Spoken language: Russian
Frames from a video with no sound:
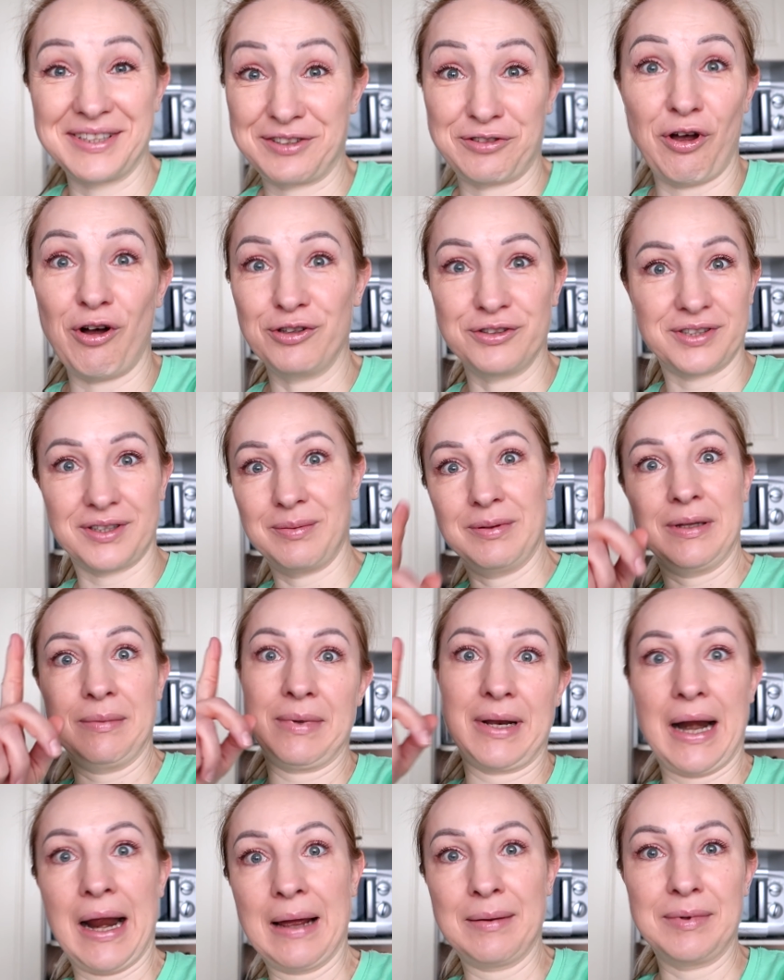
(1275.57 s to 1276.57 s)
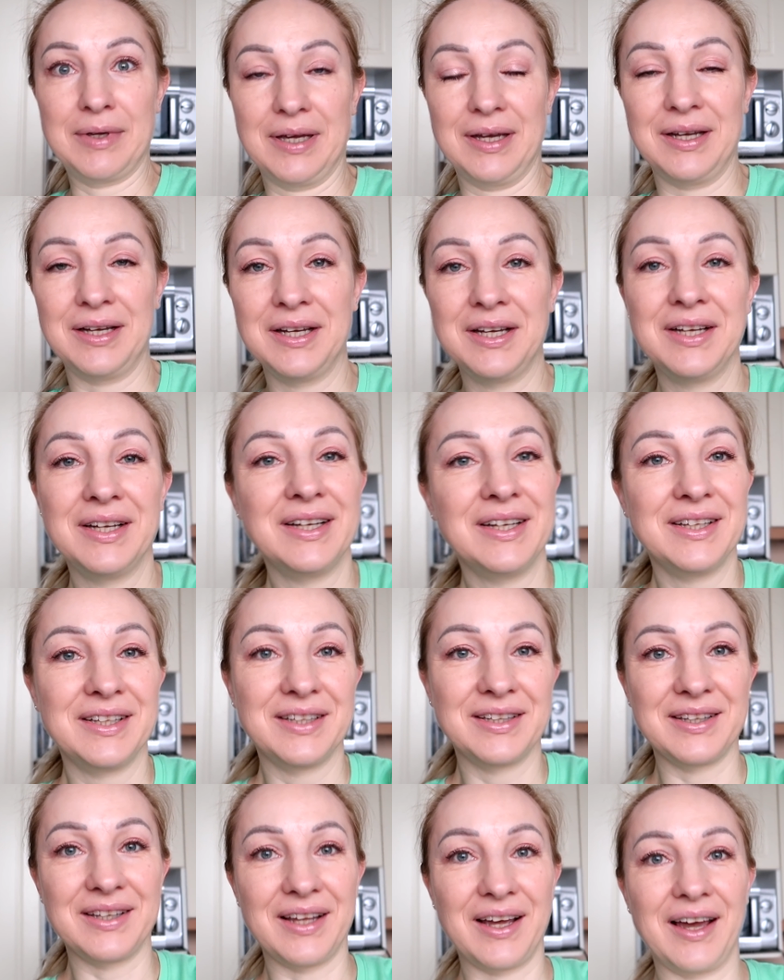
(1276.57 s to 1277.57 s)
С эстонскими номерами.
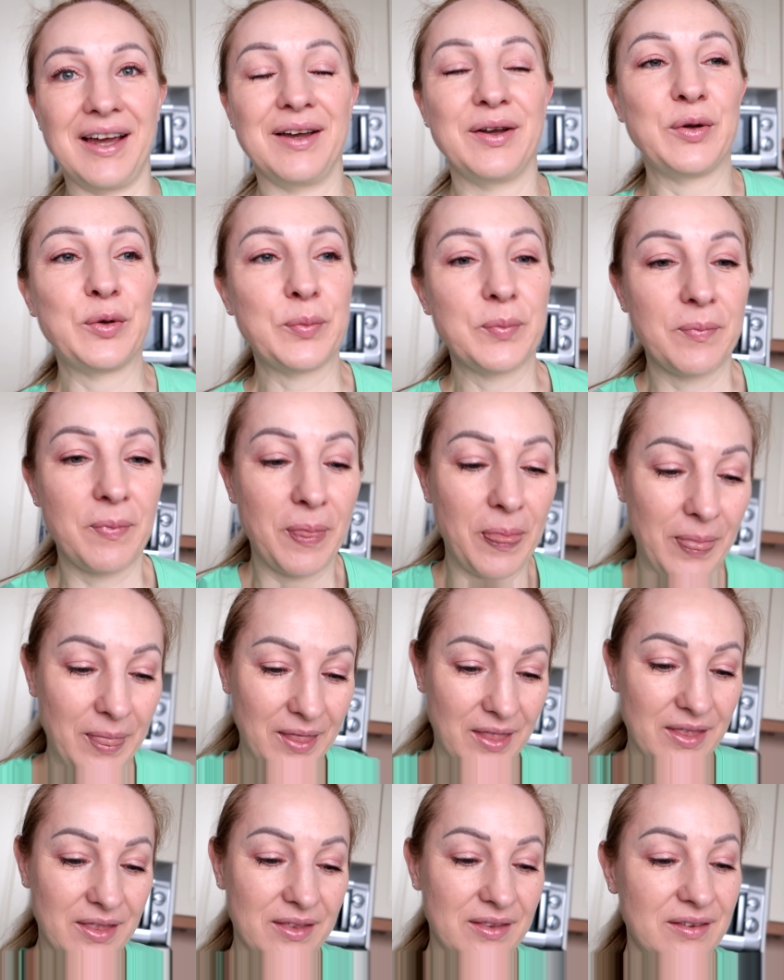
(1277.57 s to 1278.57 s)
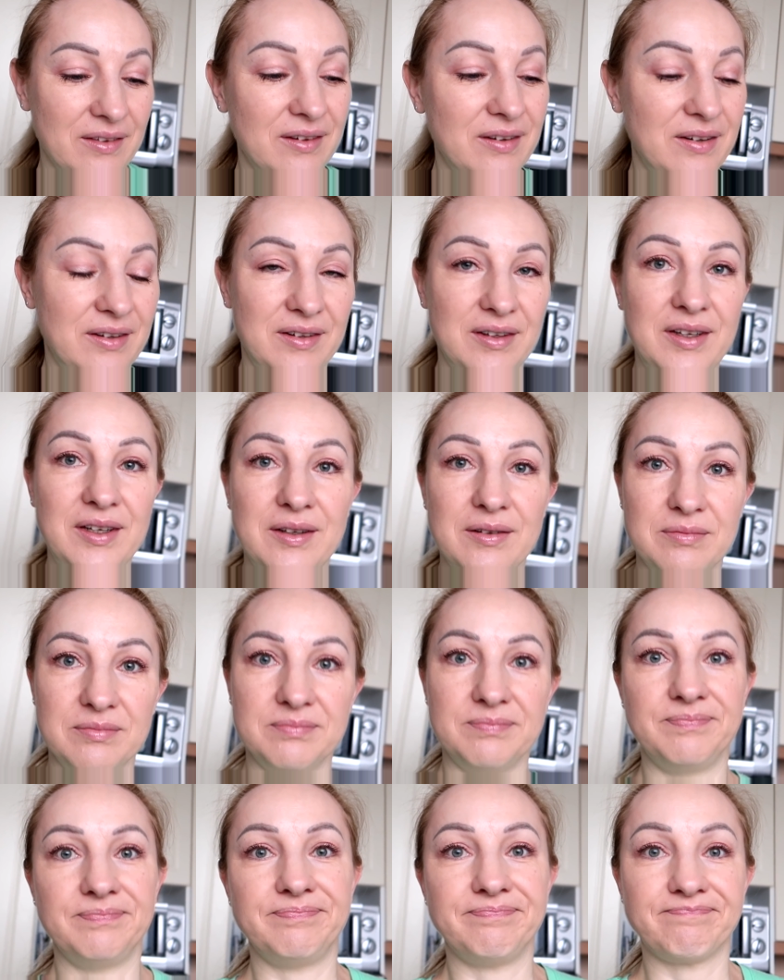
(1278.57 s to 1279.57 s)
Да.
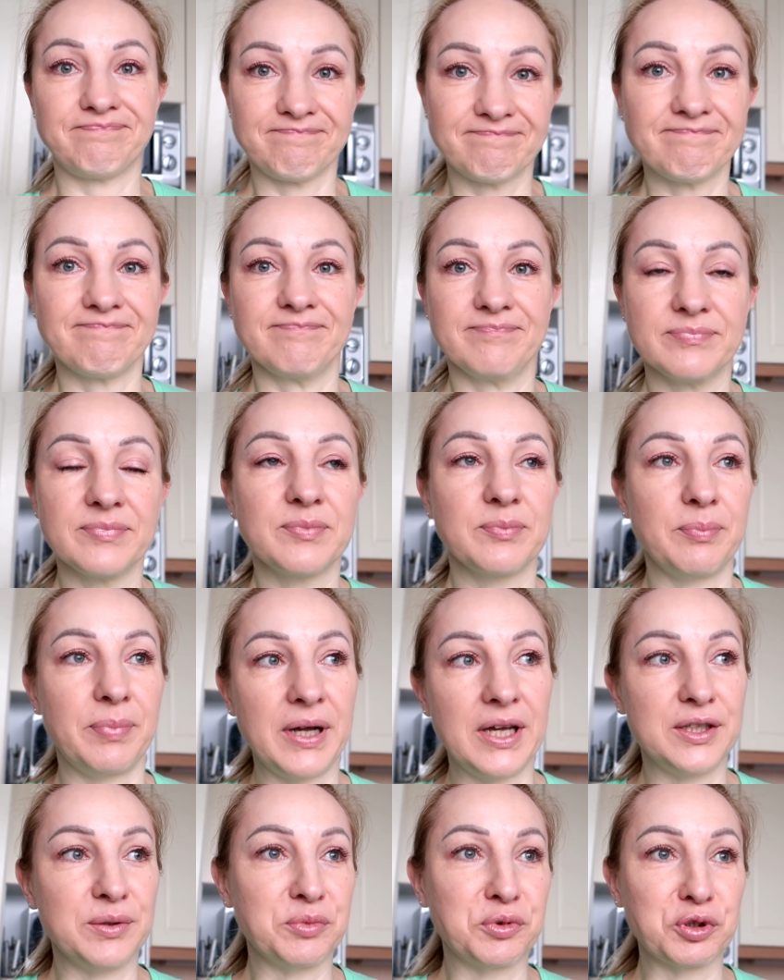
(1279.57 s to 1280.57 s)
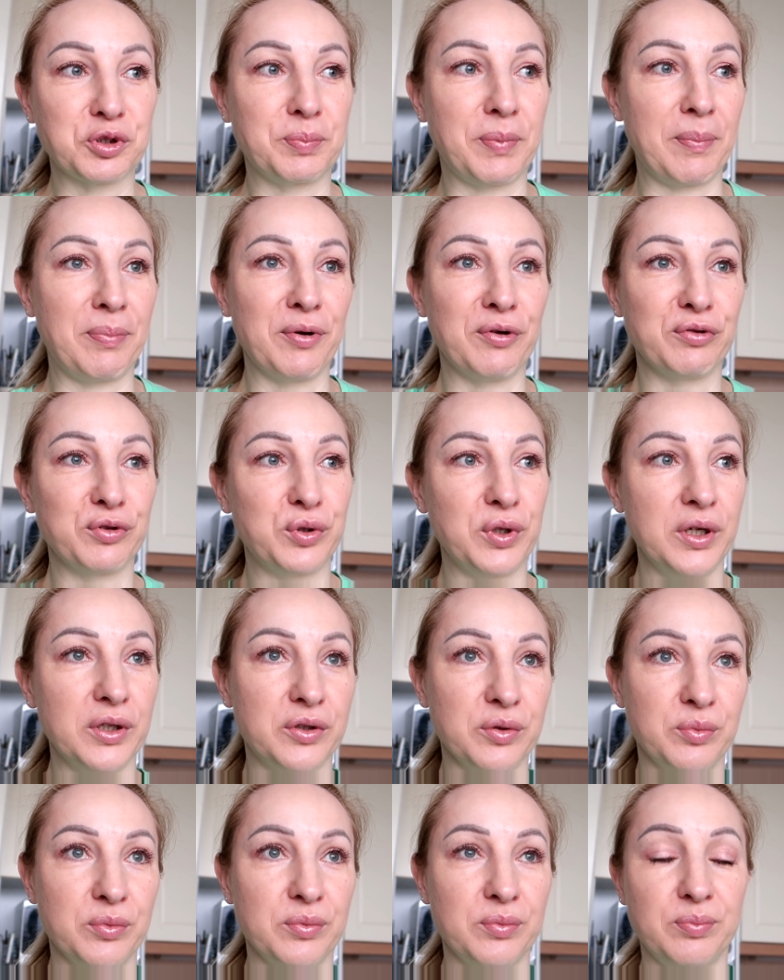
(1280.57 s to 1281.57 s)
И поедем тоже по поводу
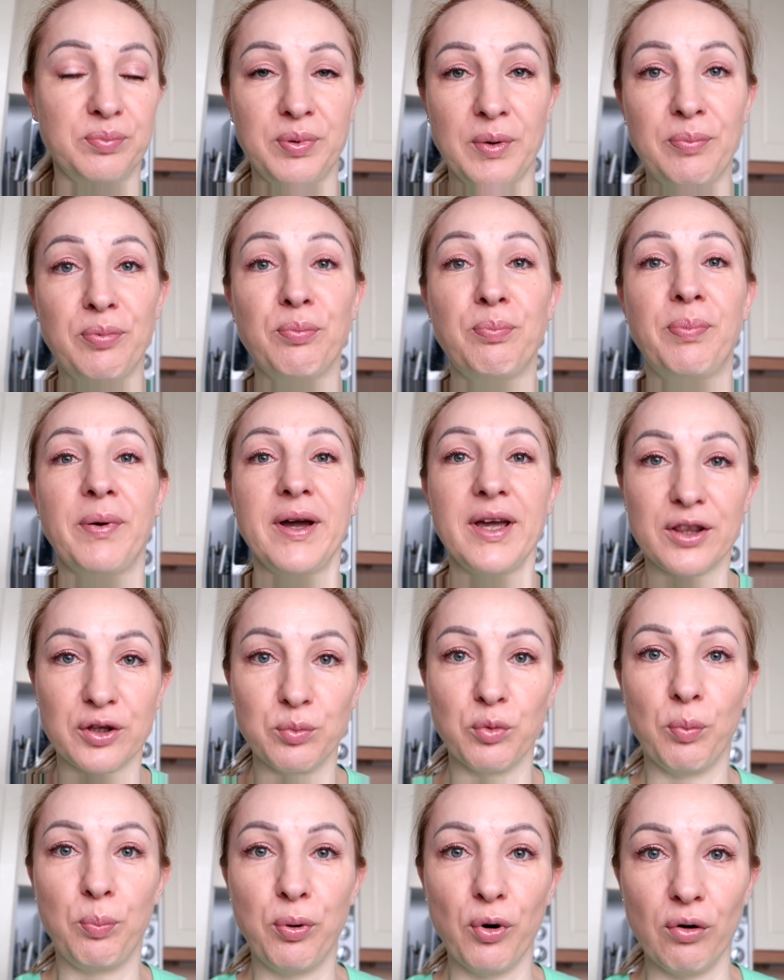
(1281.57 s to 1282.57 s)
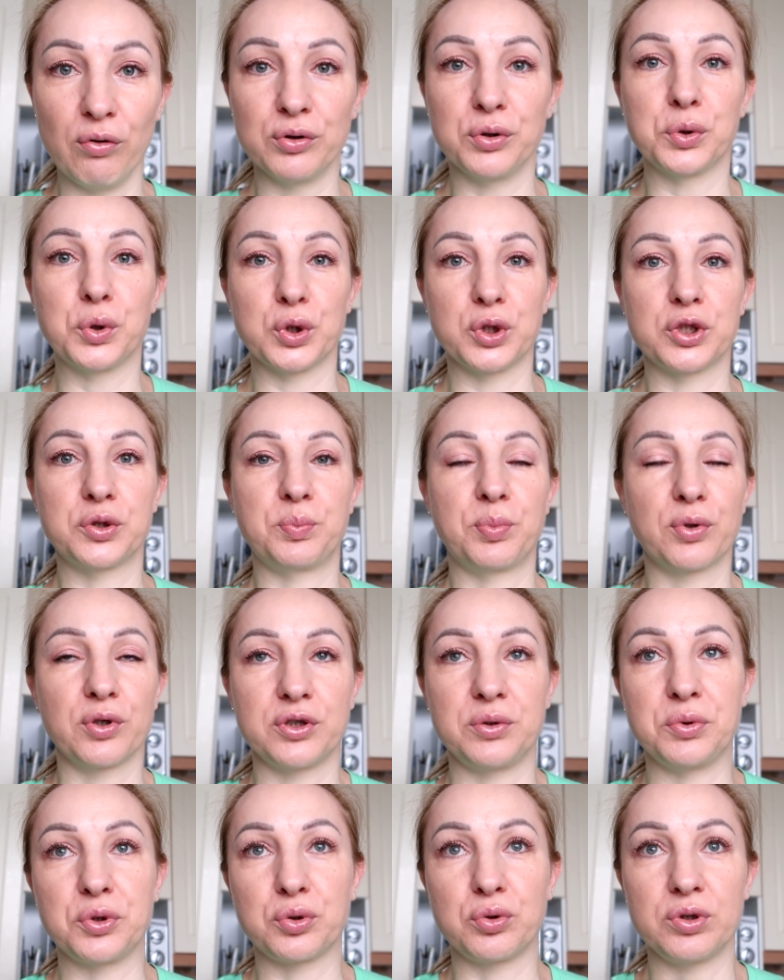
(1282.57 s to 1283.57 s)
этому, по, по этому поводу тоже
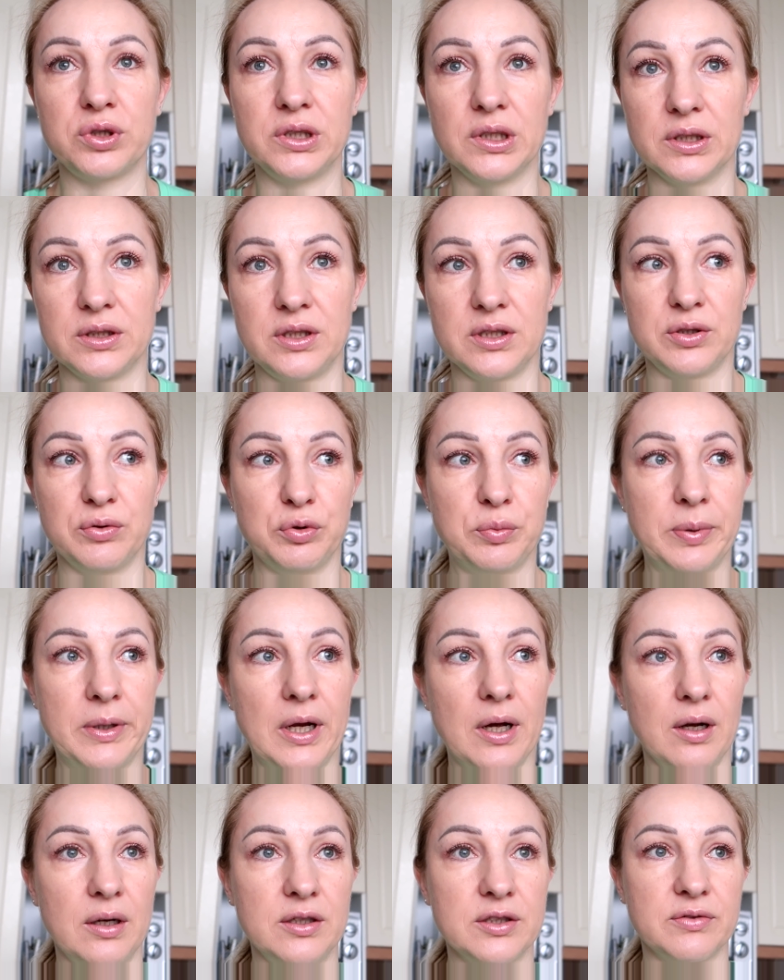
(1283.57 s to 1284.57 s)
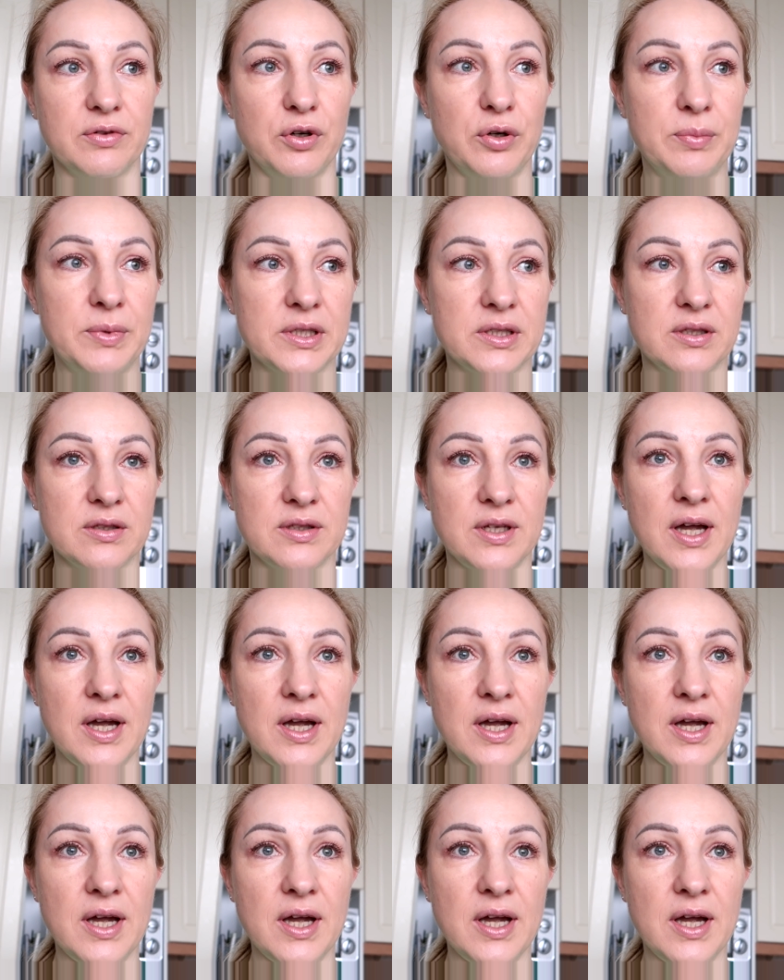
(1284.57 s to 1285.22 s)
спросим, что делать, если вот приехали и свое место